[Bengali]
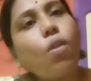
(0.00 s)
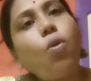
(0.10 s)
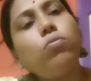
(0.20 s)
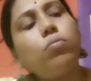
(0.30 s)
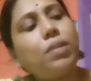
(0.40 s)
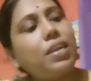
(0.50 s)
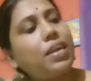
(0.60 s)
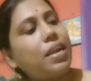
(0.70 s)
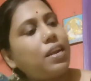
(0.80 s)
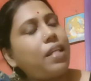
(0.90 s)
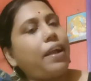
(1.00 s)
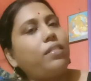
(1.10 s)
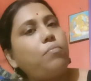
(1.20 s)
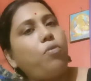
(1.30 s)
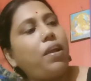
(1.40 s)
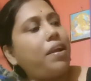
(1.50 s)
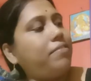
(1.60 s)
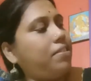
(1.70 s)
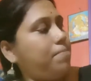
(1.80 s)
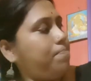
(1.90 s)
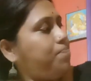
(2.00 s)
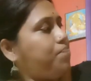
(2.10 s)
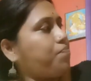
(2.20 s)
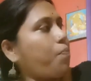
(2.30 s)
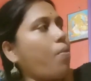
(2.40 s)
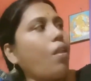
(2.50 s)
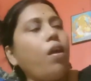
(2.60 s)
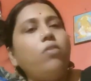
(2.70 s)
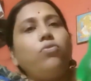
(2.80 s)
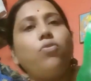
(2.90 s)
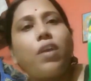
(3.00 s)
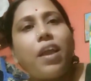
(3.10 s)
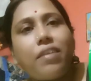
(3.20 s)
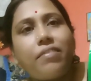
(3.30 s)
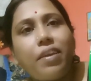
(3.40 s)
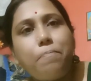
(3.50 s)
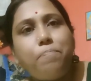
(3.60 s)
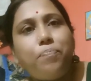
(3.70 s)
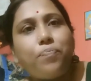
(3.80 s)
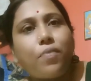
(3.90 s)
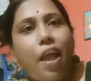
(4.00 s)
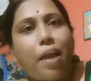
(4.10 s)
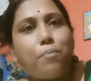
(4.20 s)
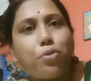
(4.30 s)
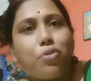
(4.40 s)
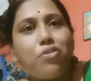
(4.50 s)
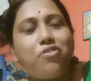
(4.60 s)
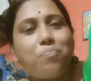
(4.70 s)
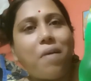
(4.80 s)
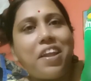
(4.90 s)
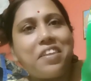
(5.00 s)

তোমাদেরকে এটা দেখাতে ভুলে গেছি সঙ্গে আছে এক বোতল স্পাইট